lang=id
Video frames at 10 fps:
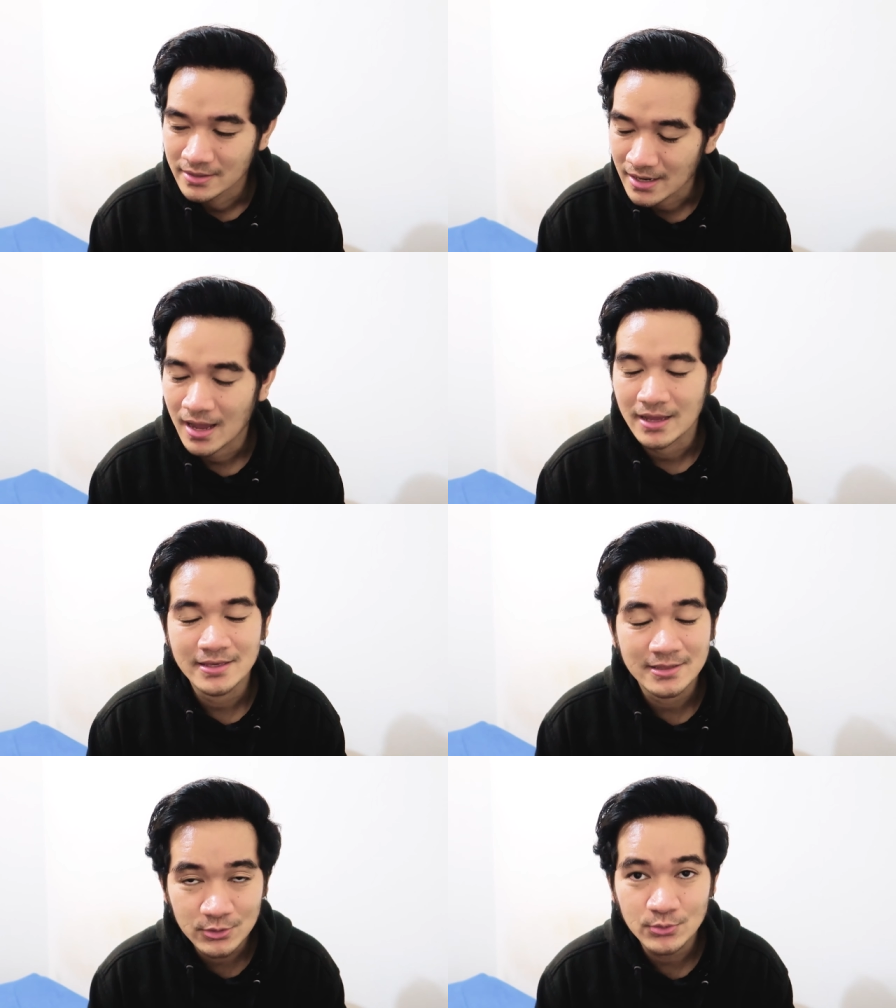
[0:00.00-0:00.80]
Nah,
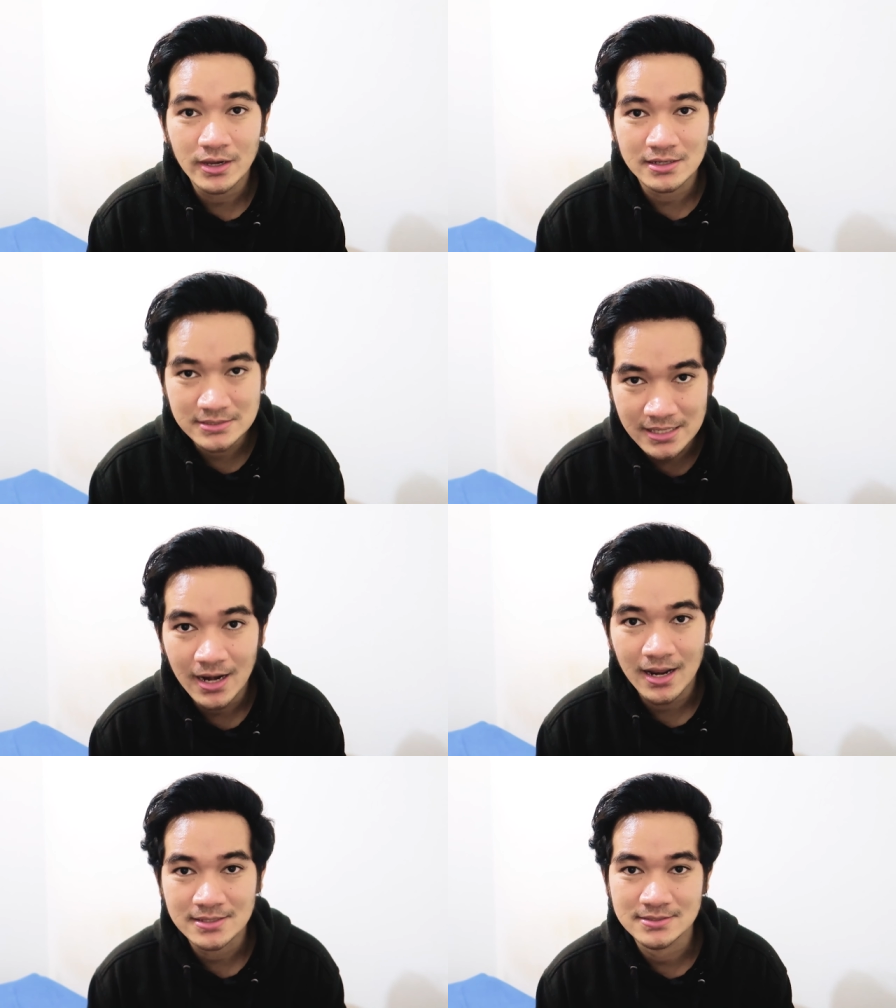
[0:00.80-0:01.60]
itu yang
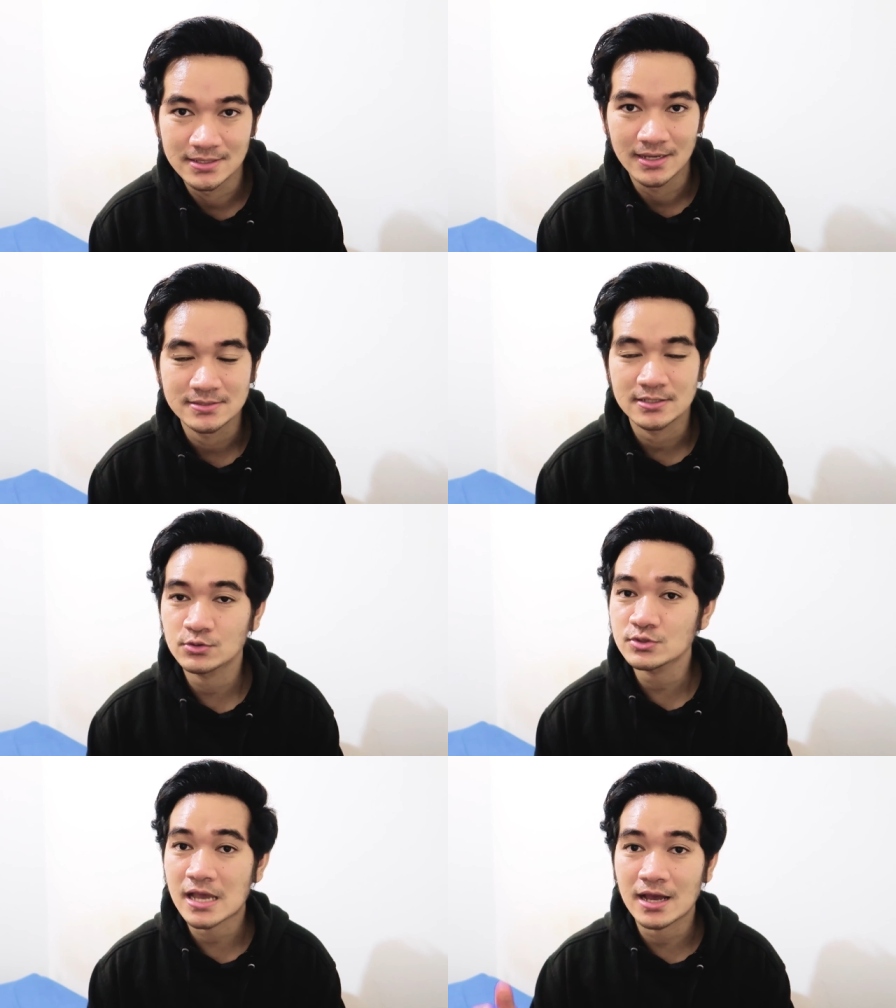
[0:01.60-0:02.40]
salah sih guys.
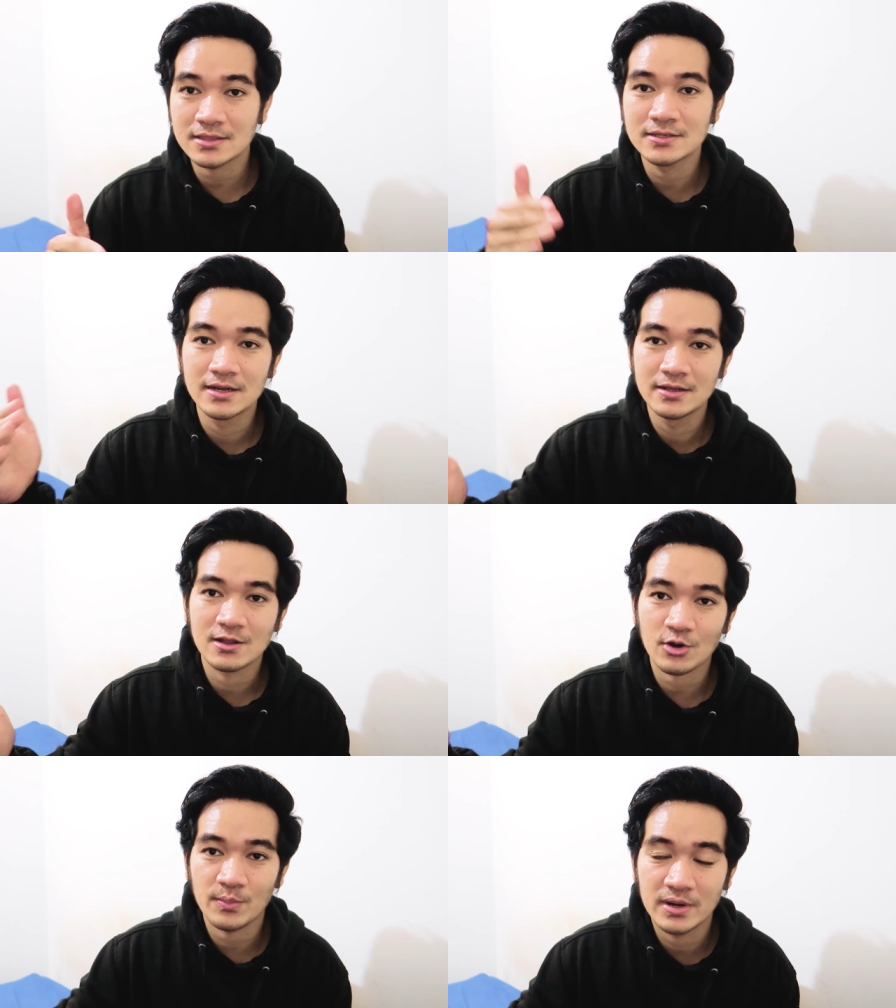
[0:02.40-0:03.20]
Itu sangat tidak
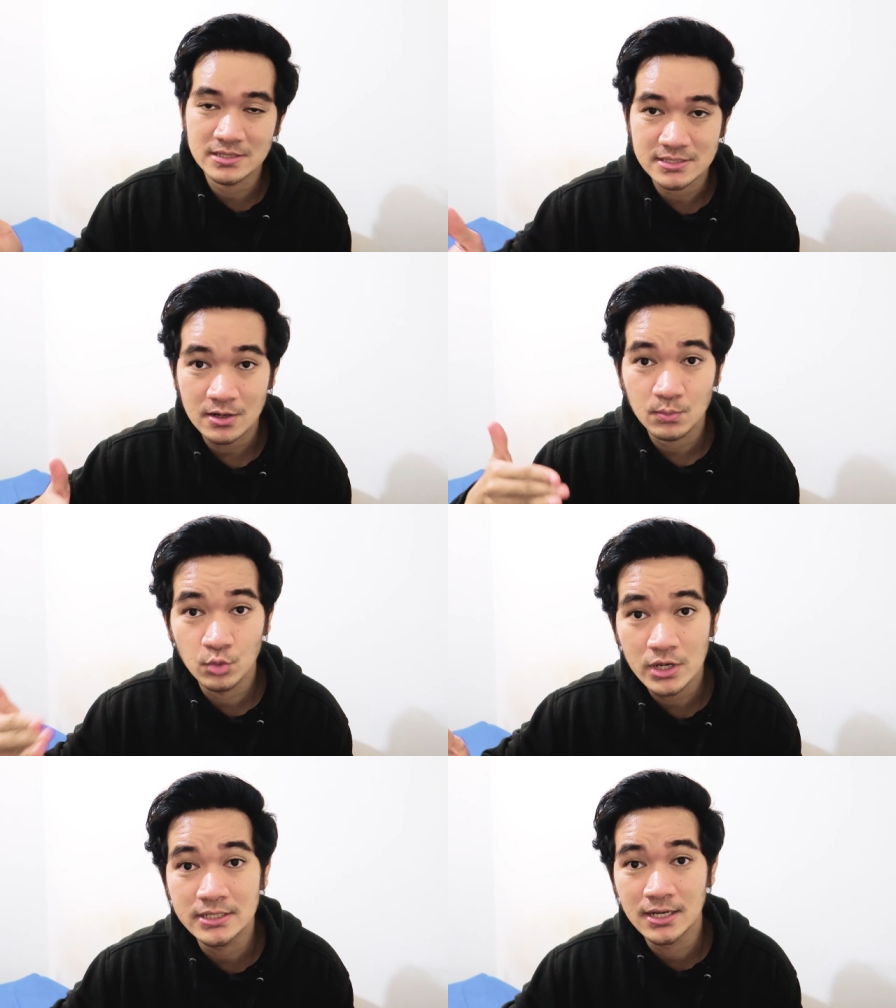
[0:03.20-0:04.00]
direkomendasikan
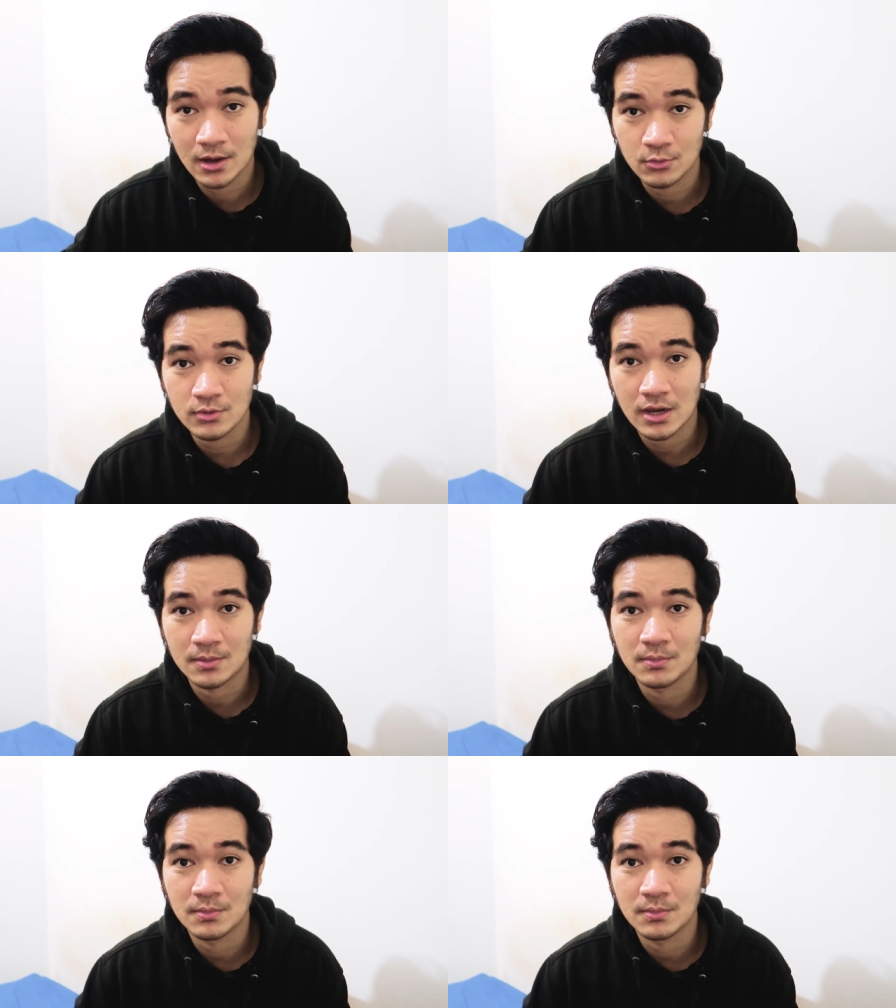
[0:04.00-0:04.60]
buat dilakukan.